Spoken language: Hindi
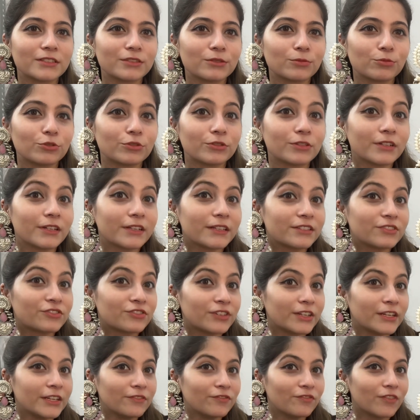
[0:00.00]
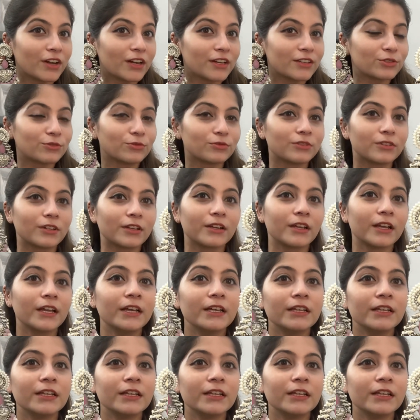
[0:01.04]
जिसे बोलते हैं ना एक्सट्रीम वाला सुंदर